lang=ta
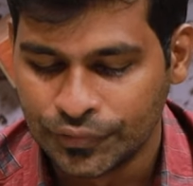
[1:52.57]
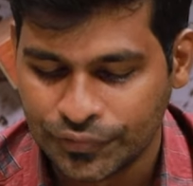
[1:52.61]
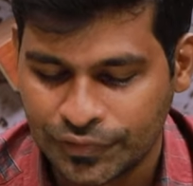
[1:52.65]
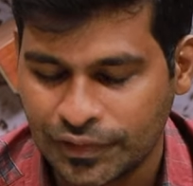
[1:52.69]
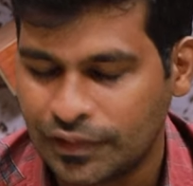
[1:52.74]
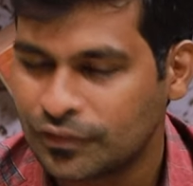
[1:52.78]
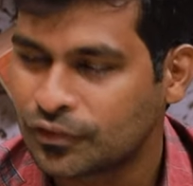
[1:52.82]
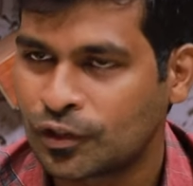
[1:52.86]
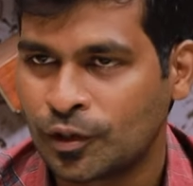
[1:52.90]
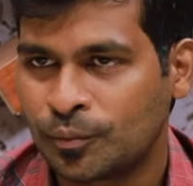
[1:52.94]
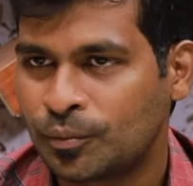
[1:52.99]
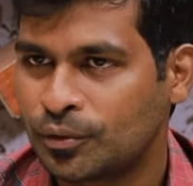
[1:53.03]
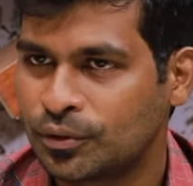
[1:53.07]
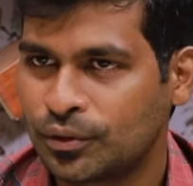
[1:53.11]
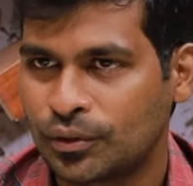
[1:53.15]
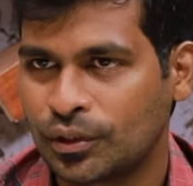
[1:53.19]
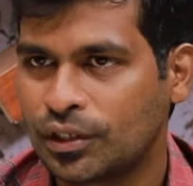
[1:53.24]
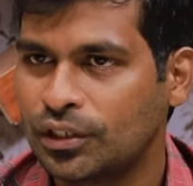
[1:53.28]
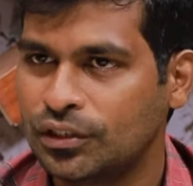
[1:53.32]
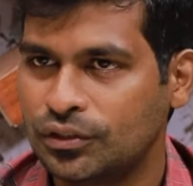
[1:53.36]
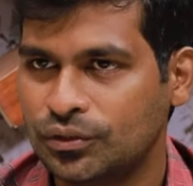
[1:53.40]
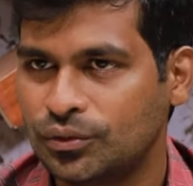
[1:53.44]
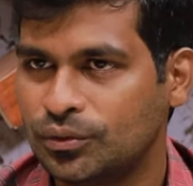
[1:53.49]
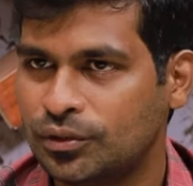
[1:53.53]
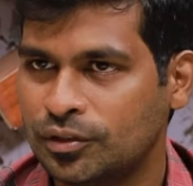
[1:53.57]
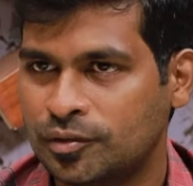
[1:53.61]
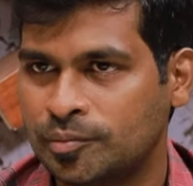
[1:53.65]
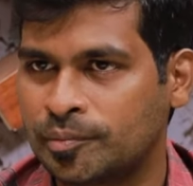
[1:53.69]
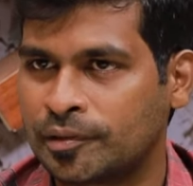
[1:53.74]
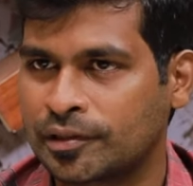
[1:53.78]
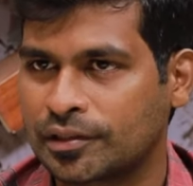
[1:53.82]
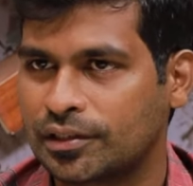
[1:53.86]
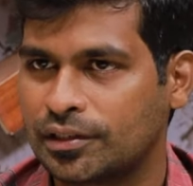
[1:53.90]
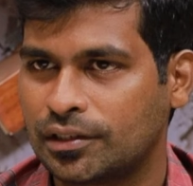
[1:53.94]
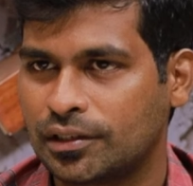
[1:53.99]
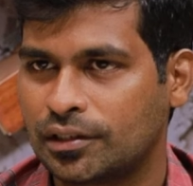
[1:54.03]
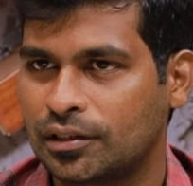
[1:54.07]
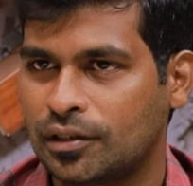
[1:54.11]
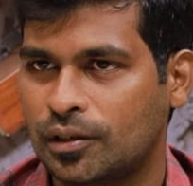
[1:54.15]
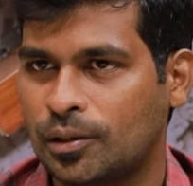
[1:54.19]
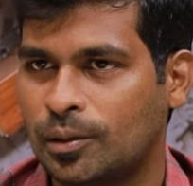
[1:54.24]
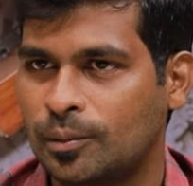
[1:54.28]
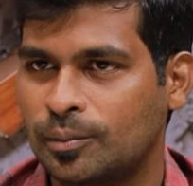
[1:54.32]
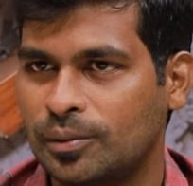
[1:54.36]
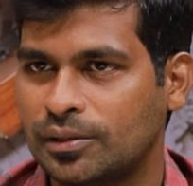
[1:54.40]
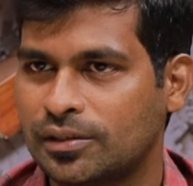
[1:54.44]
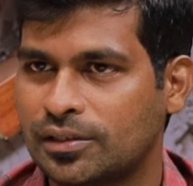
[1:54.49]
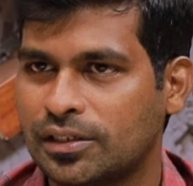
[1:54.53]
சிஎஸ்கே பொறுத்த வரைக்கும் இன்ஜூரிஸ் பிரச்சனை
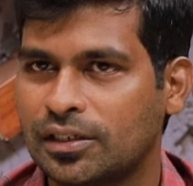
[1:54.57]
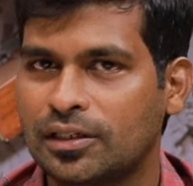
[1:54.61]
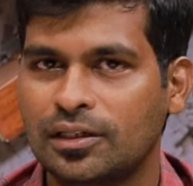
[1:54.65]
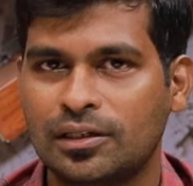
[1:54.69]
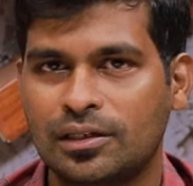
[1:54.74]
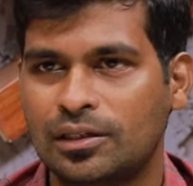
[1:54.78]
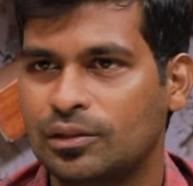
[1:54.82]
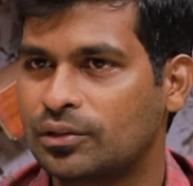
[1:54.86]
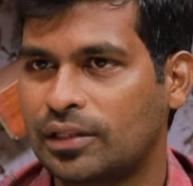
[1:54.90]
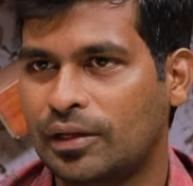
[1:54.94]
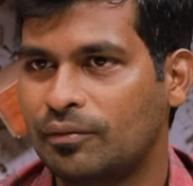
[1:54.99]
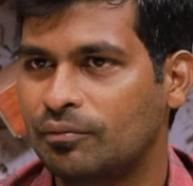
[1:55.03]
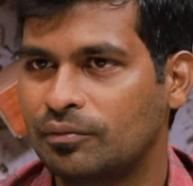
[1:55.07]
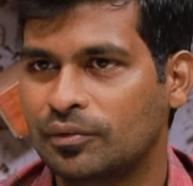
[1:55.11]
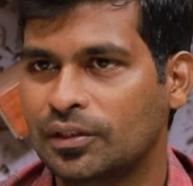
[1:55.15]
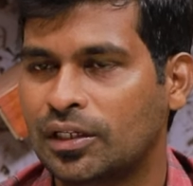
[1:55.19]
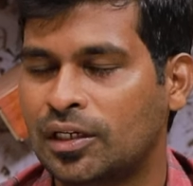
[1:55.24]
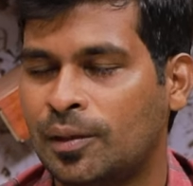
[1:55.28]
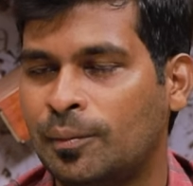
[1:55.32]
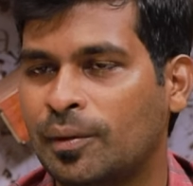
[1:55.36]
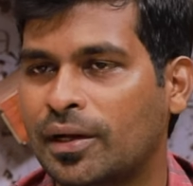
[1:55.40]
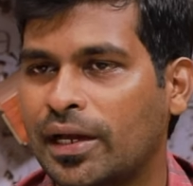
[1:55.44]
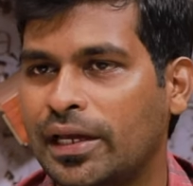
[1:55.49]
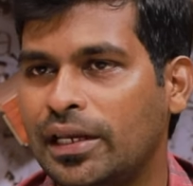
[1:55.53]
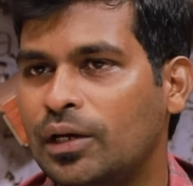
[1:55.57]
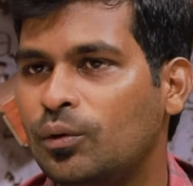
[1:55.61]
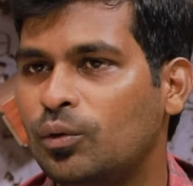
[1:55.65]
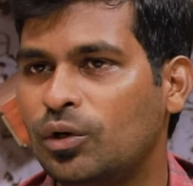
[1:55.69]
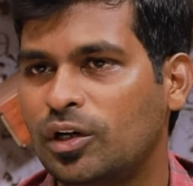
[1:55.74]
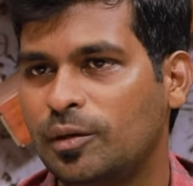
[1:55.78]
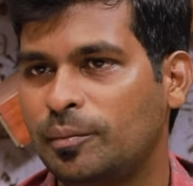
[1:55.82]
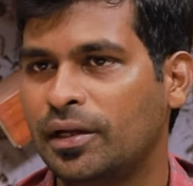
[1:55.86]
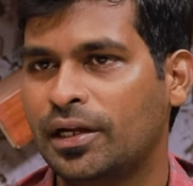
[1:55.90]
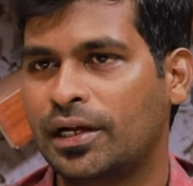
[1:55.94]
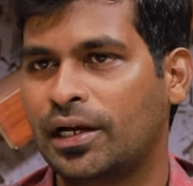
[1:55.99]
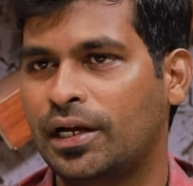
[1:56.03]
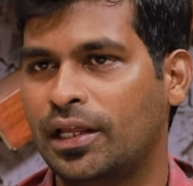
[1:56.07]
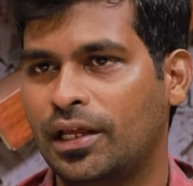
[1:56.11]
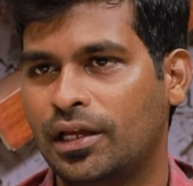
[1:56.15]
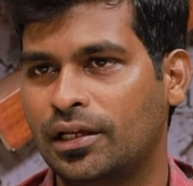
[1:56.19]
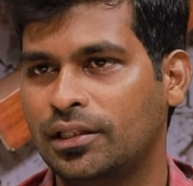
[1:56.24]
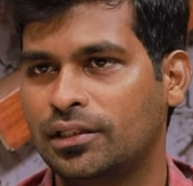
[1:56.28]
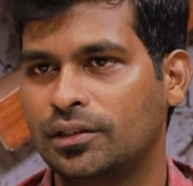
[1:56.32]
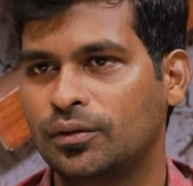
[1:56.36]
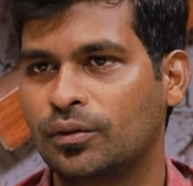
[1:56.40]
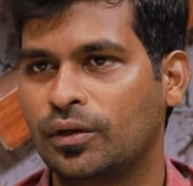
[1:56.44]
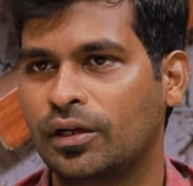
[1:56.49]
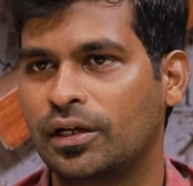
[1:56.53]
ஆப்வியஸ்லி அது த நம்ம கையில் ஒன்றுமே
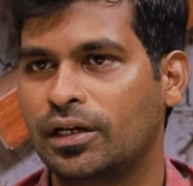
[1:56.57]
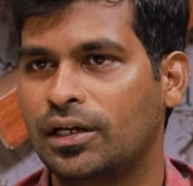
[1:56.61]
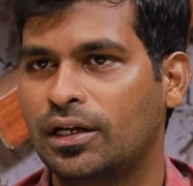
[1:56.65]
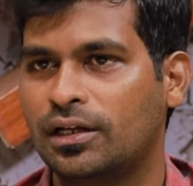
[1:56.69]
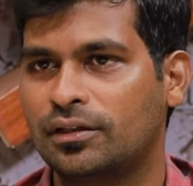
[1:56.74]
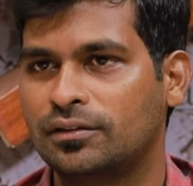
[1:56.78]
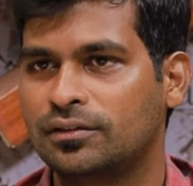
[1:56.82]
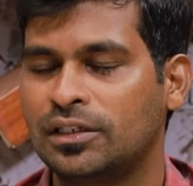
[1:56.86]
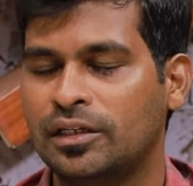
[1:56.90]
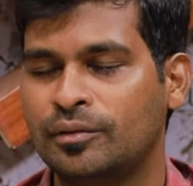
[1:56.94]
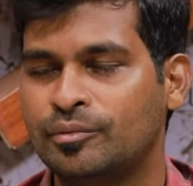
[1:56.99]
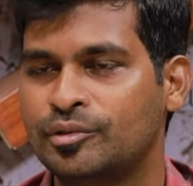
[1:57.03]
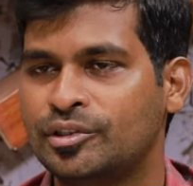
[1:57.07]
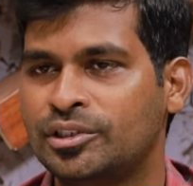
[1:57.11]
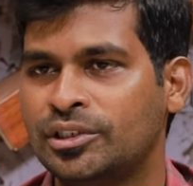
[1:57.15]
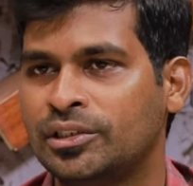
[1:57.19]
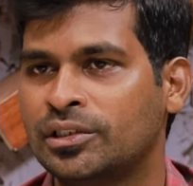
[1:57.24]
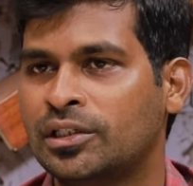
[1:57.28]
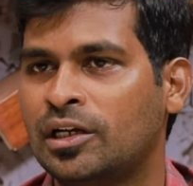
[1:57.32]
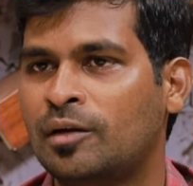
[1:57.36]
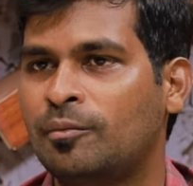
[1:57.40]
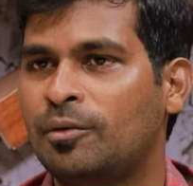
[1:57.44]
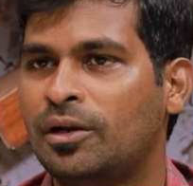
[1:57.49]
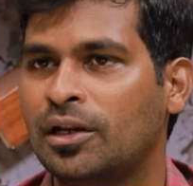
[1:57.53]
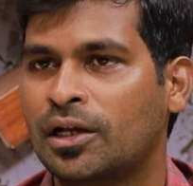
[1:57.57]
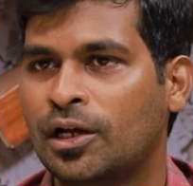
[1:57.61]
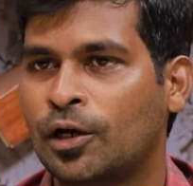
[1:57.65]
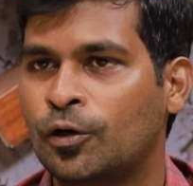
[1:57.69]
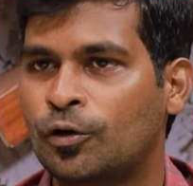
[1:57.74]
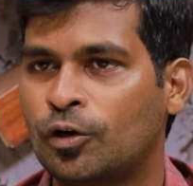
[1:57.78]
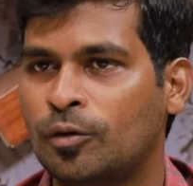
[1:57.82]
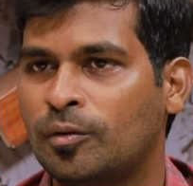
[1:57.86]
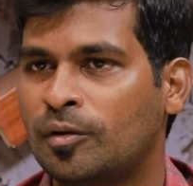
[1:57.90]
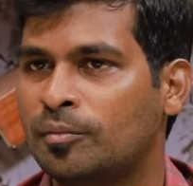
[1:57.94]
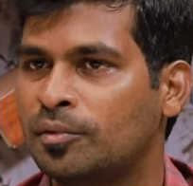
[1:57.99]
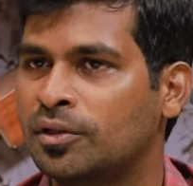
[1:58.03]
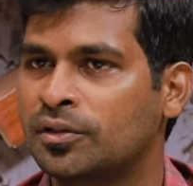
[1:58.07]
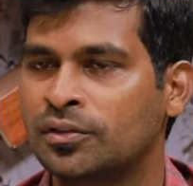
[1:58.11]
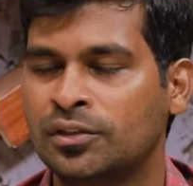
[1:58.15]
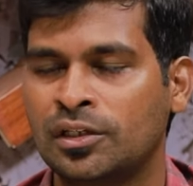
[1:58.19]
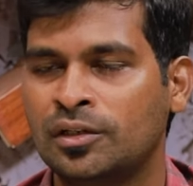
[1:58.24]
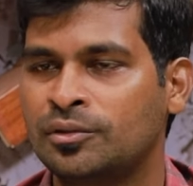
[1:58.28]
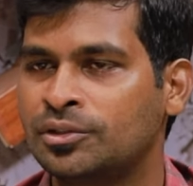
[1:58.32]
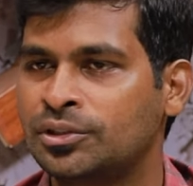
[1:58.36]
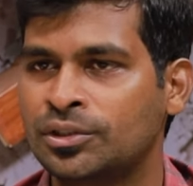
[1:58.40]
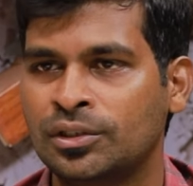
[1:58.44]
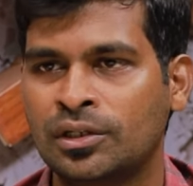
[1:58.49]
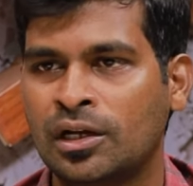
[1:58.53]
கிடையாது அப்படிங்களா சில விஷயம் தான் நம்மளால் கண்ட்ரோல் பண்ண முடியும்
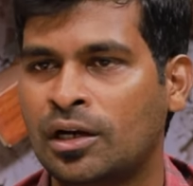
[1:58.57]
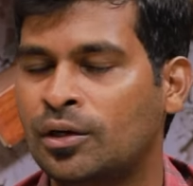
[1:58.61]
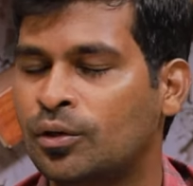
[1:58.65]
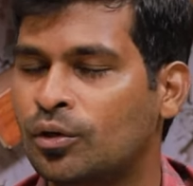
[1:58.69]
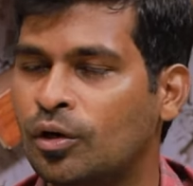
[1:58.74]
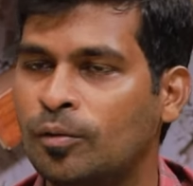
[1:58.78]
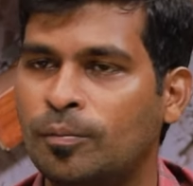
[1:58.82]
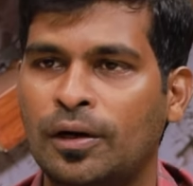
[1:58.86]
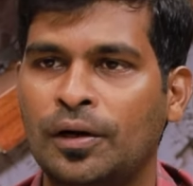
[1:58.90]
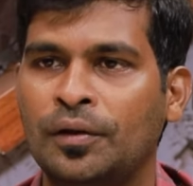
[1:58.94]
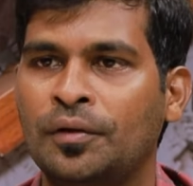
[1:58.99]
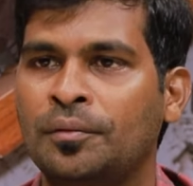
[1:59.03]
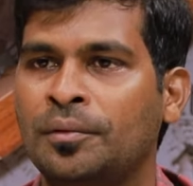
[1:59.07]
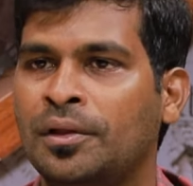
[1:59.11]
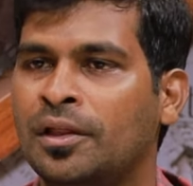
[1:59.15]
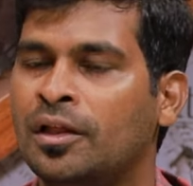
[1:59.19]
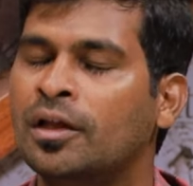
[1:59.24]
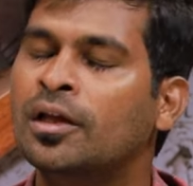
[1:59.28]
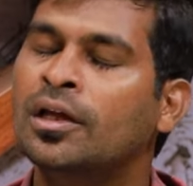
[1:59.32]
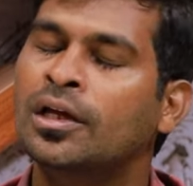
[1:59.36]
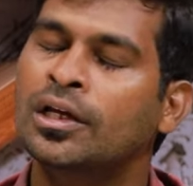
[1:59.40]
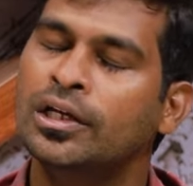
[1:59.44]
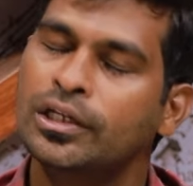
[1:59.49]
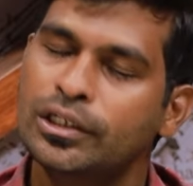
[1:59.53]
சில விஷயம் கண்ட்ரோல் பண்ணவே முடியாது